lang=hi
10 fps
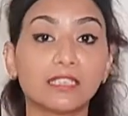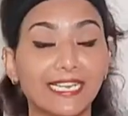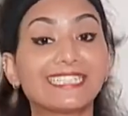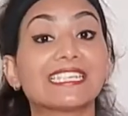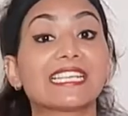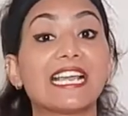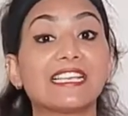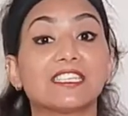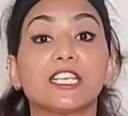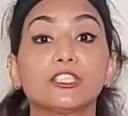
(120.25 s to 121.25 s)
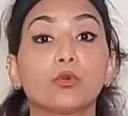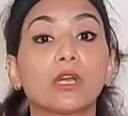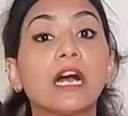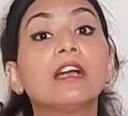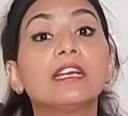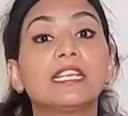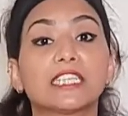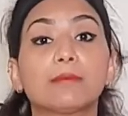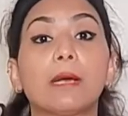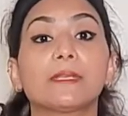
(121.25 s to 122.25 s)
एक्सरसाइज या योगा
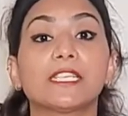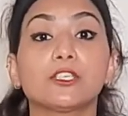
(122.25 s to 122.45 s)
तब आप इसे